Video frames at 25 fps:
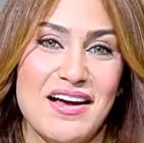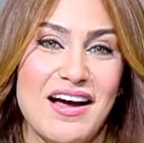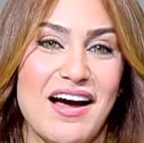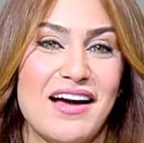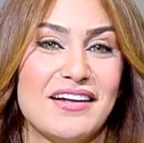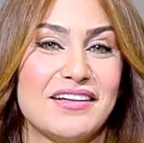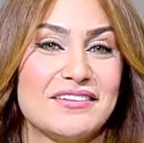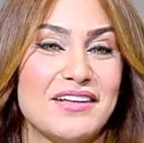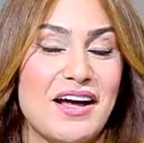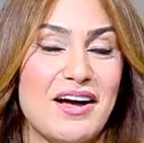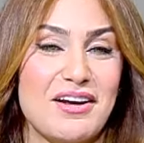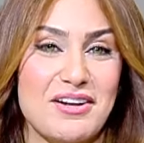
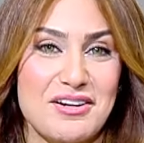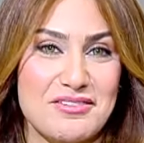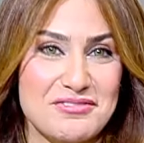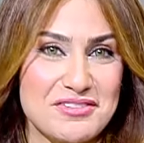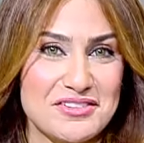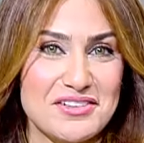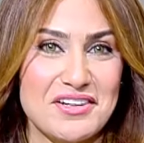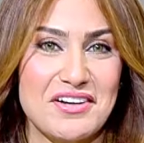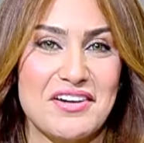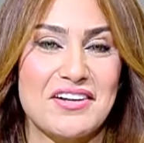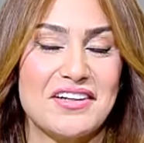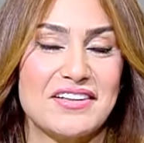هنتعرف
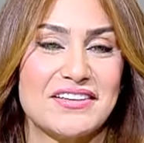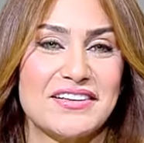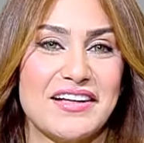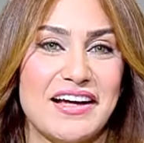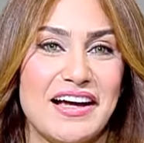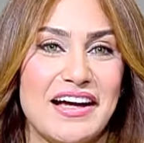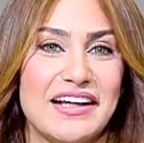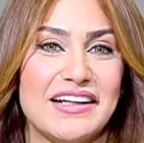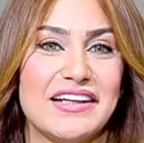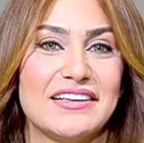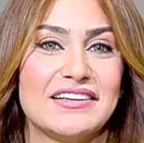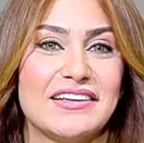النهاردة
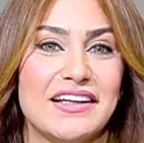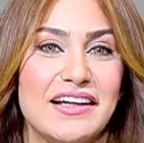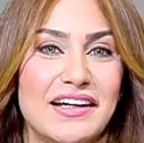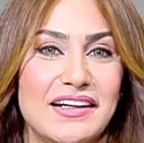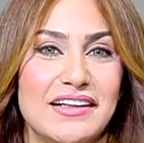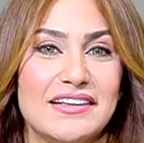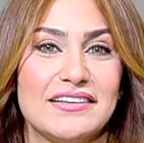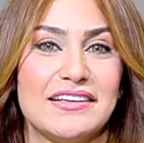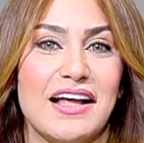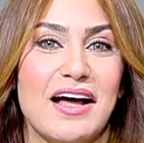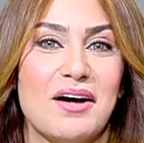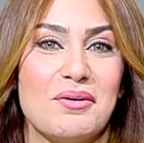على
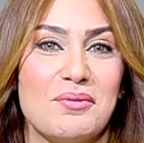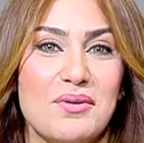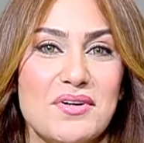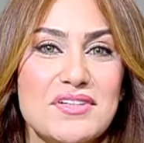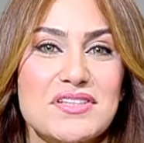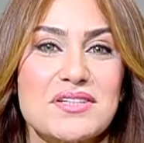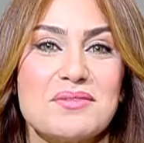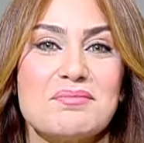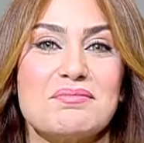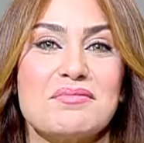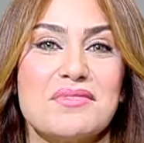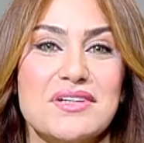ثالث
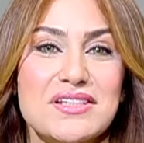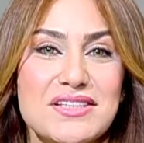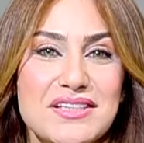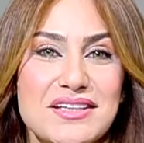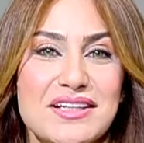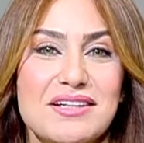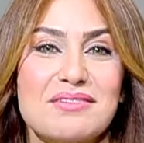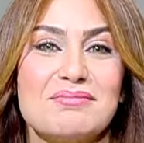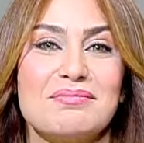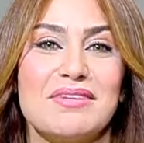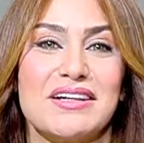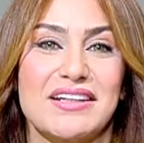عواصم
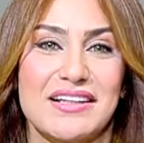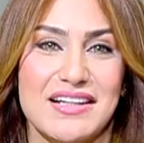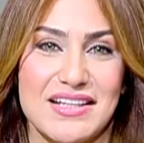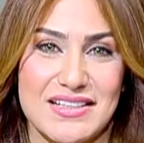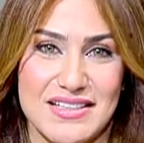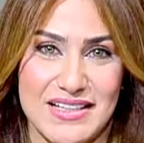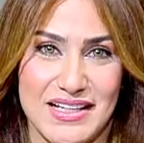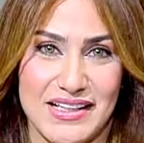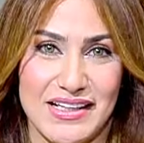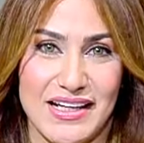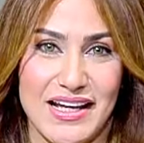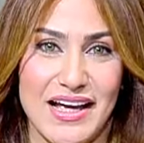مصر
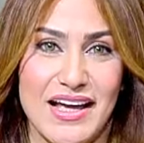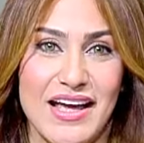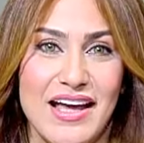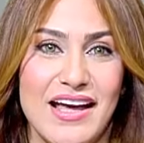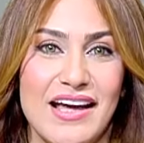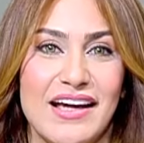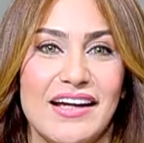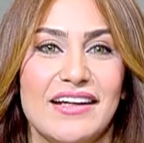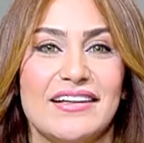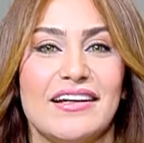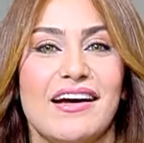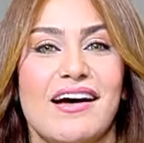المركزية
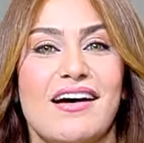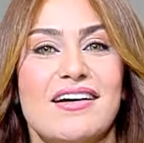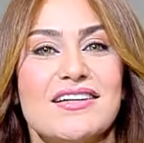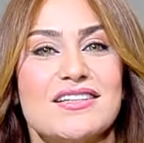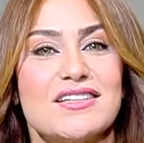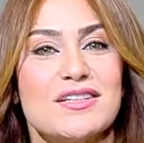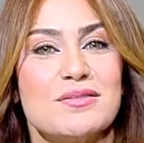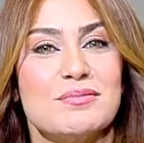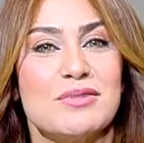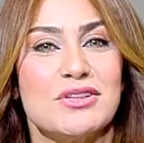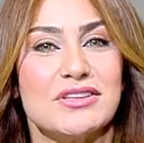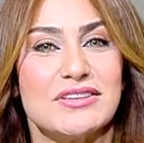هي
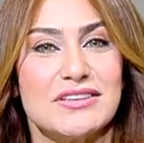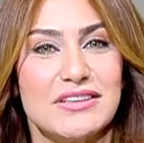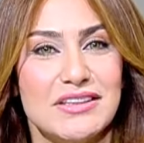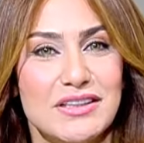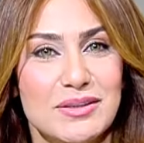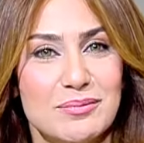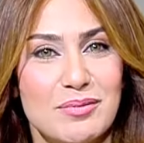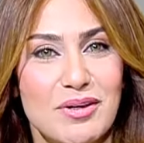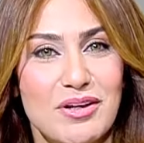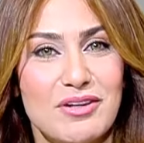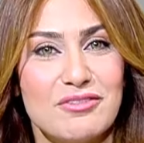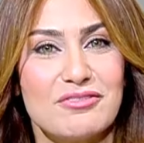عاصمة
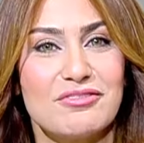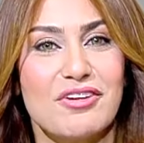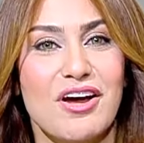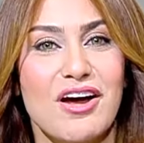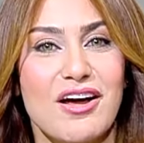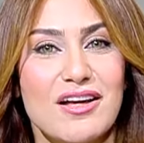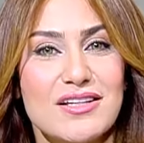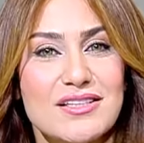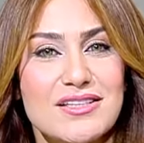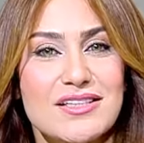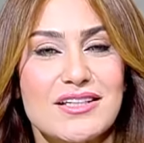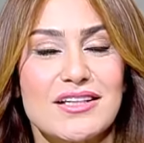طيبة في
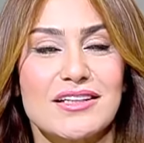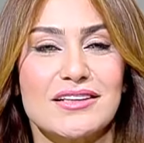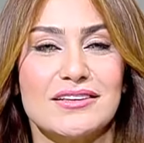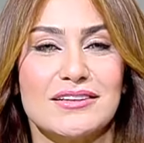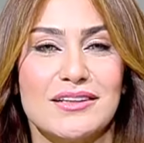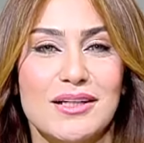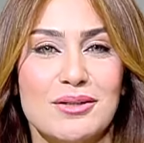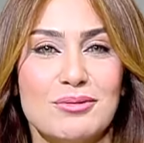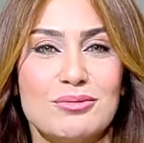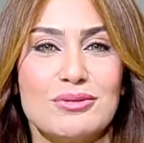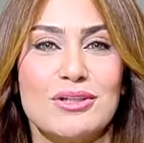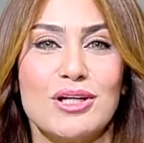عصر
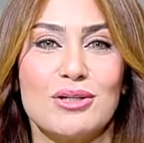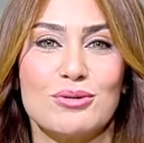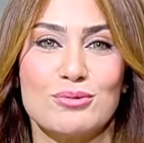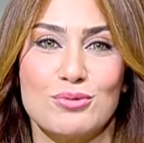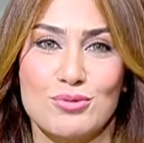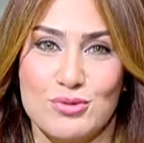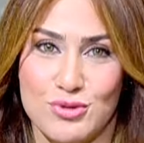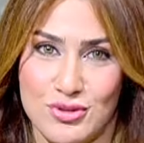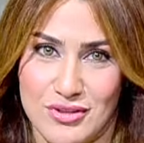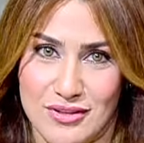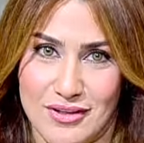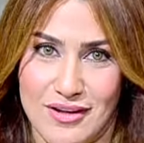الدولة
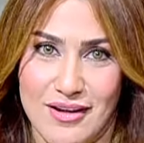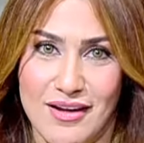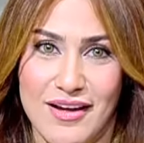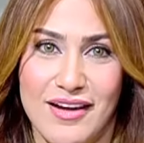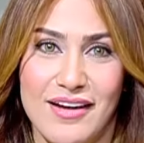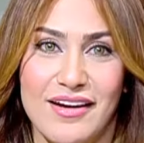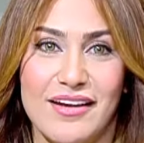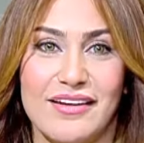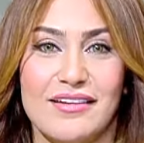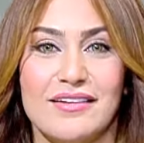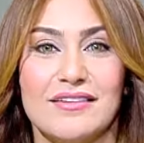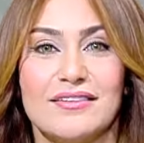الوسطى
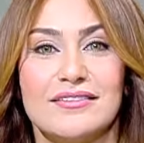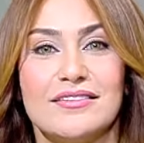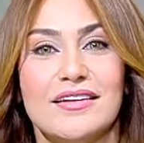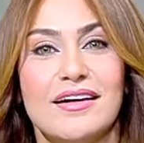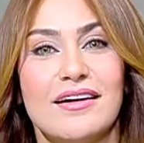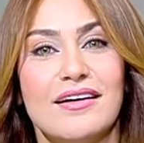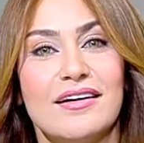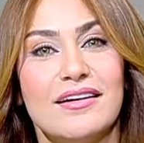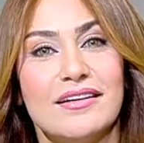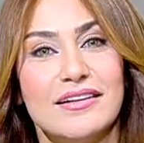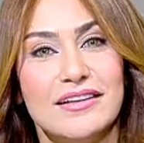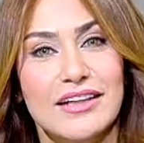اللي
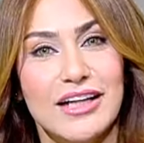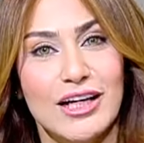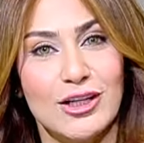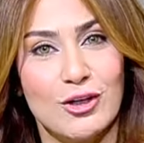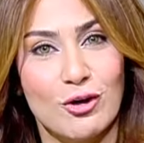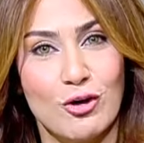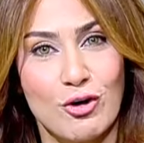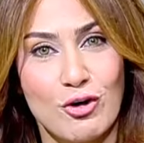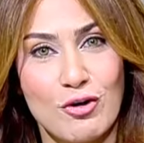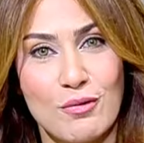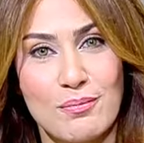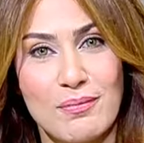انتقل ليها
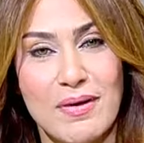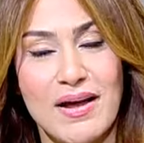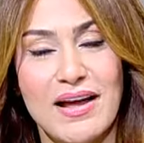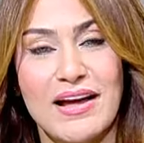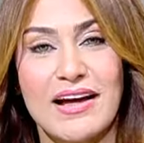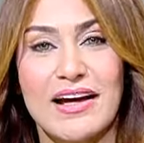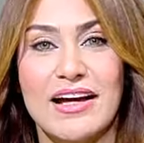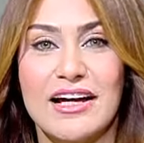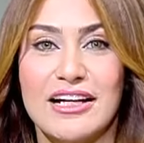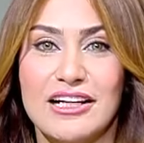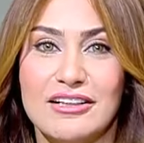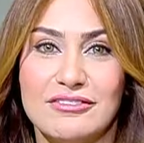الحكم
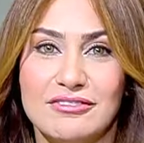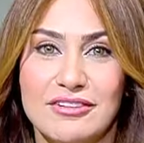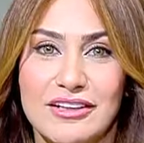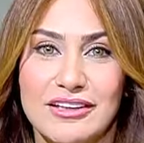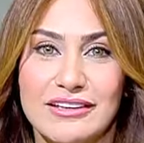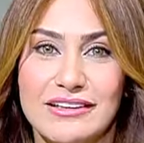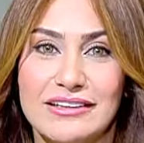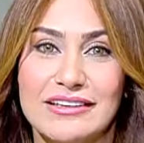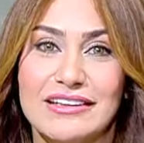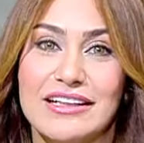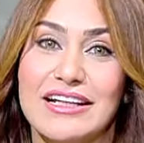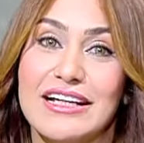
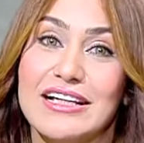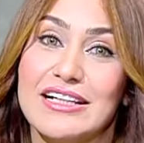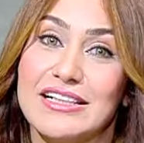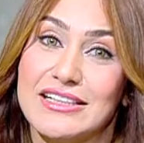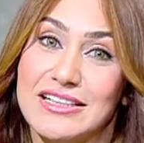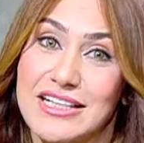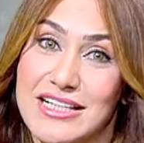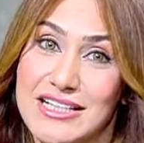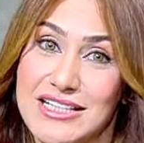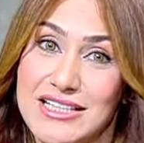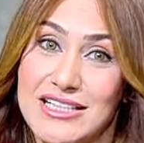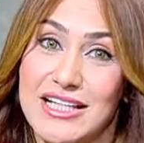خلفا
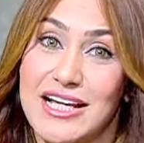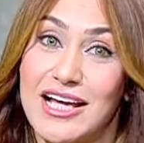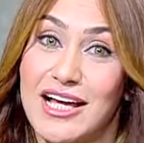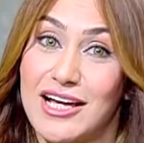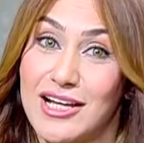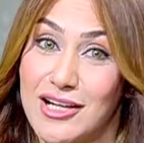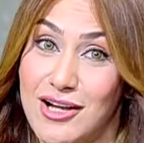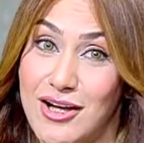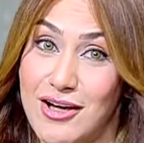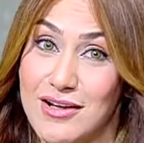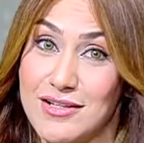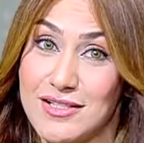لإهناسيا
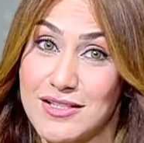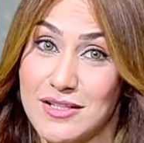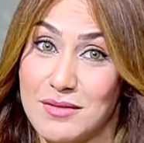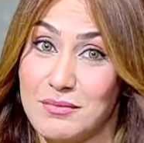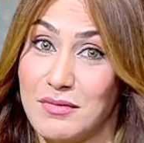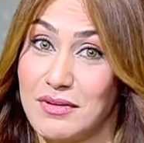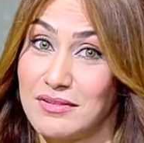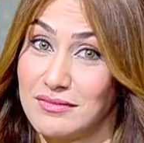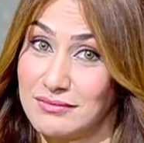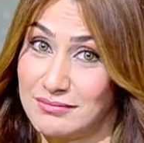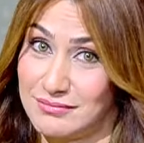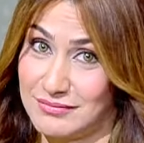
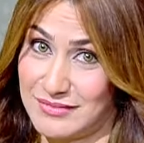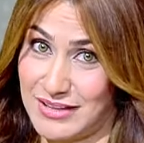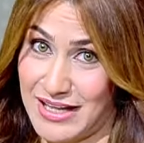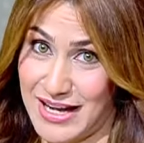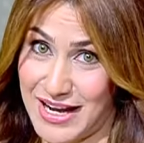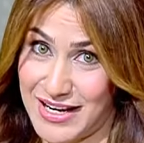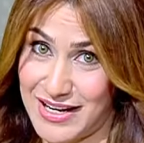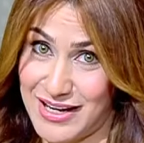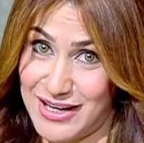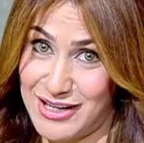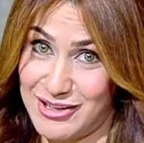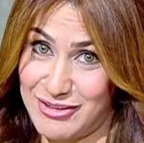العاصمة
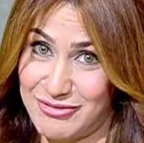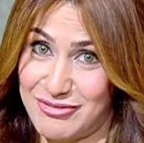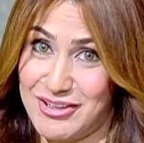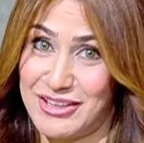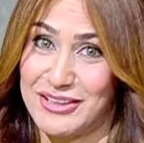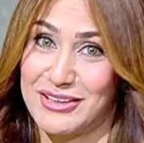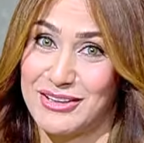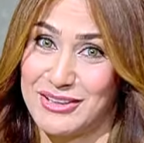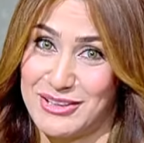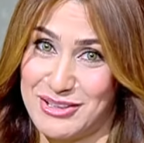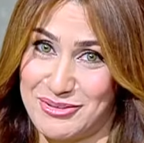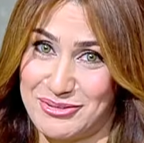الحلقه اللي
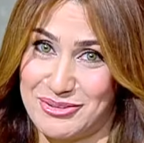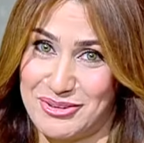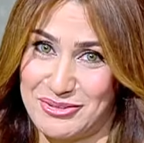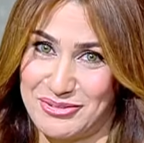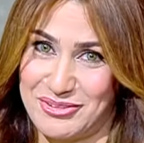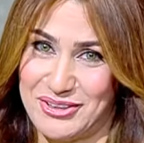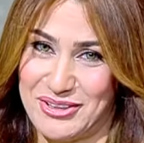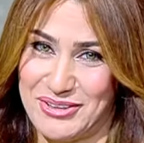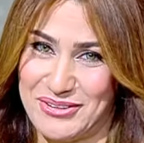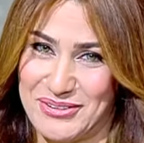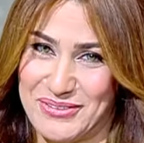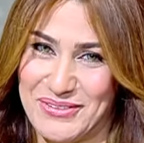فاتت لو
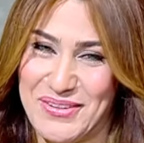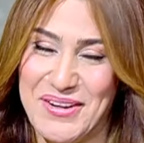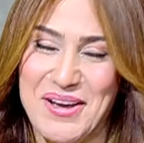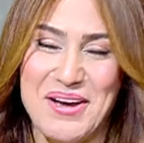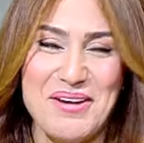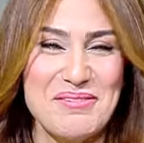تفتكروا